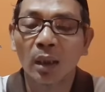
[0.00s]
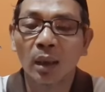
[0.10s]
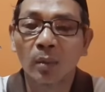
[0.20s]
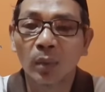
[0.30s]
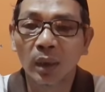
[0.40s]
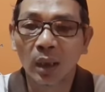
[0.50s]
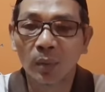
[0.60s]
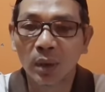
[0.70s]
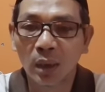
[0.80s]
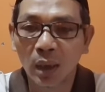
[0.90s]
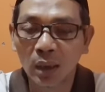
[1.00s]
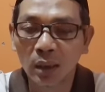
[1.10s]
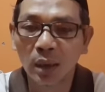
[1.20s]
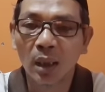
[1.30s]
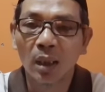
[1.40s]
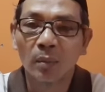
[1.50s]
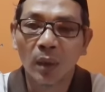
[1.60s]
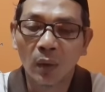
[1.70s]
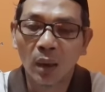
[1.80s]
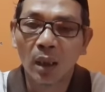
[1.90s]
dan mereka menyadari
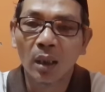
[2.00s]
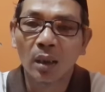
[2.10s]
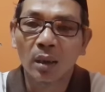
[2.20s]
bahwa